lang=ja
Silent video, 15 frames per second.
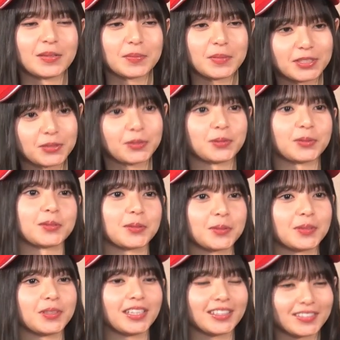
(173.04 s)
まあ、ちょっとそ
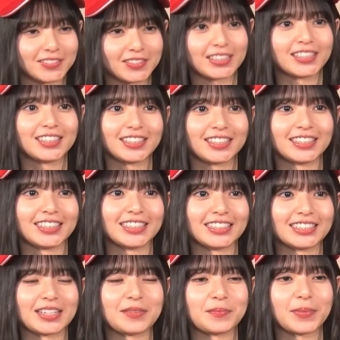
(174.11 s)
の辺は
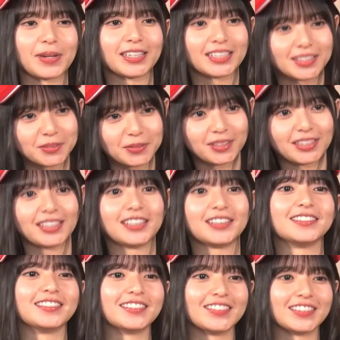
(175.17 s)
先輩だぞって
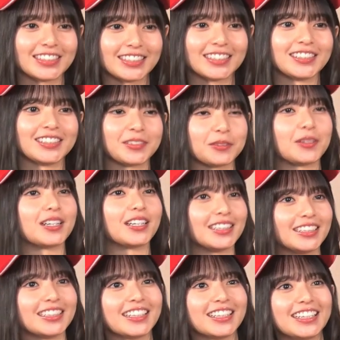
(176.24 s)
いうのはちょっと分
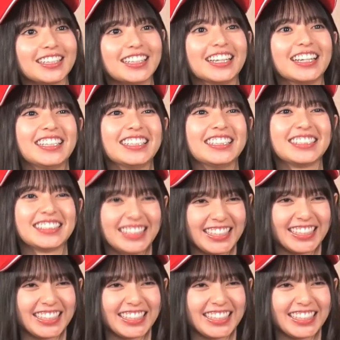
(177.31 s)
かっていただきたいですね。